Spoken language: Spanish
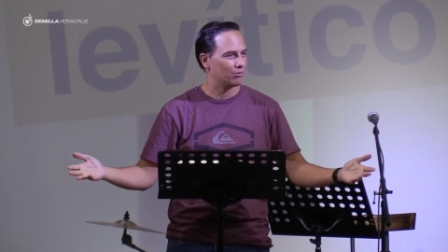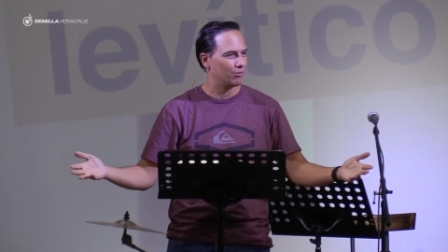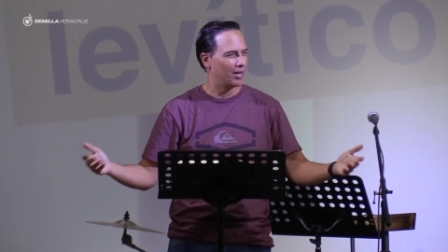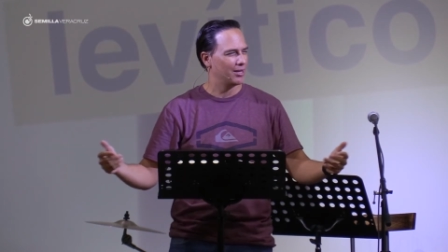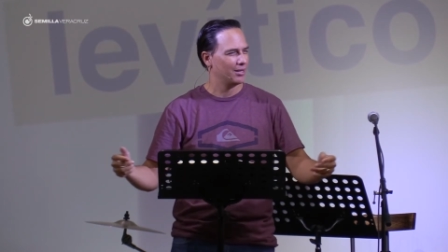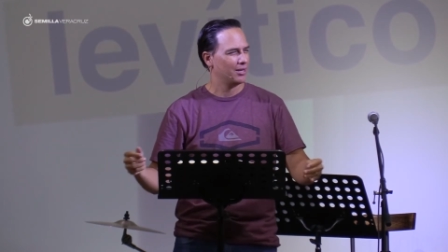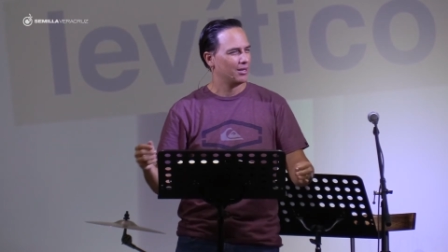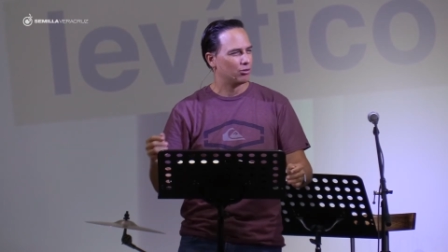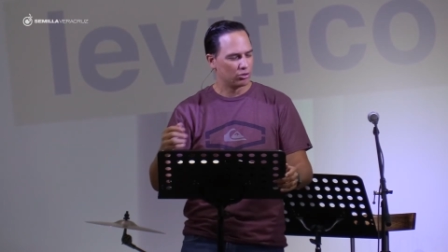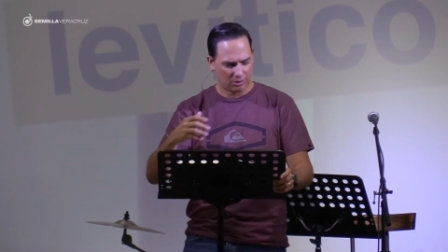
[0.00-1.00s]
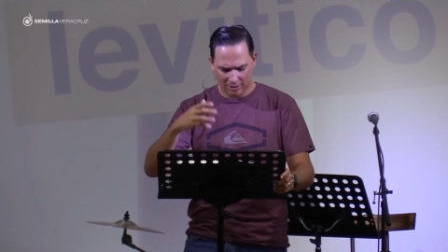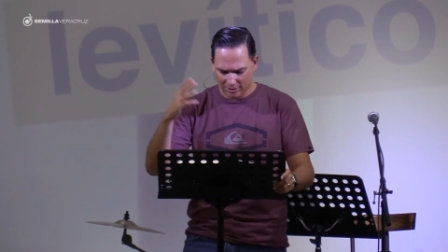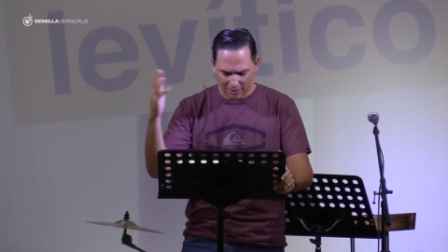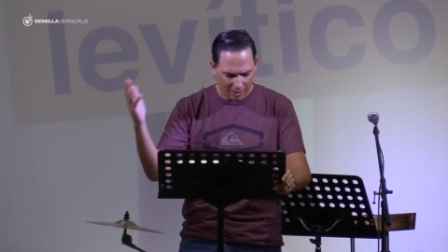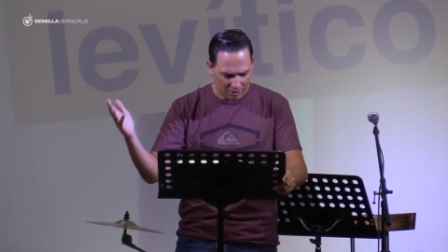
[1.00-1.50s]
¿okay? Entonces, esa
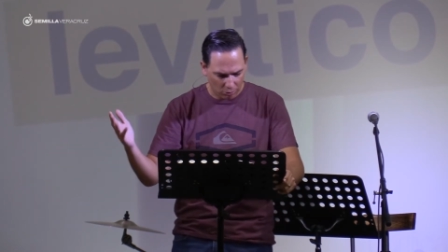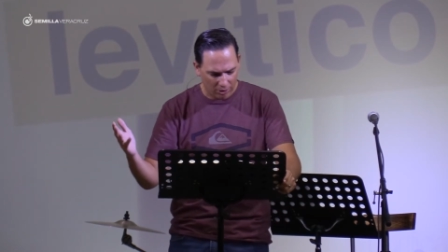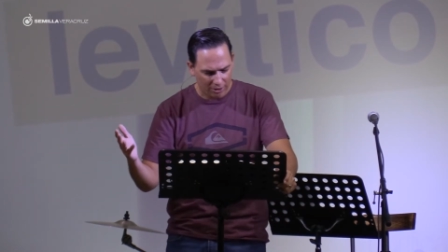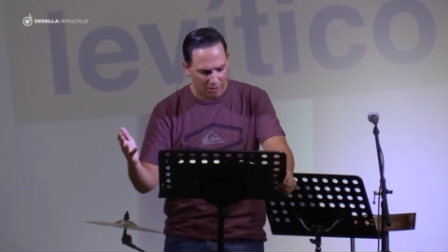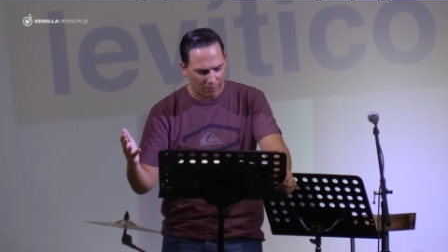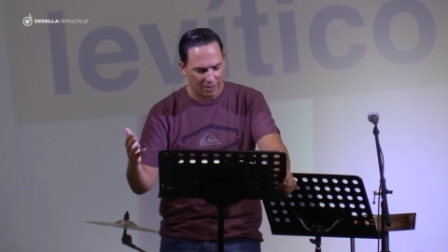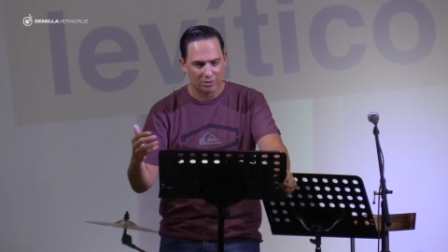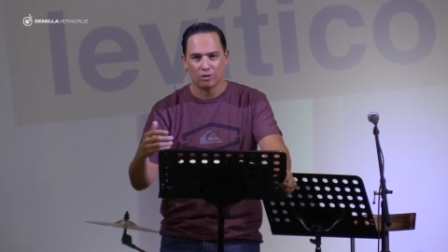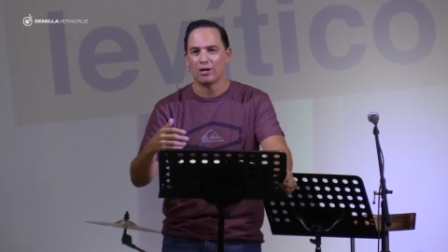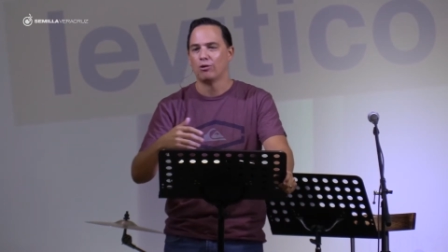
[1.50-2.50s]
es la segunda interpretación.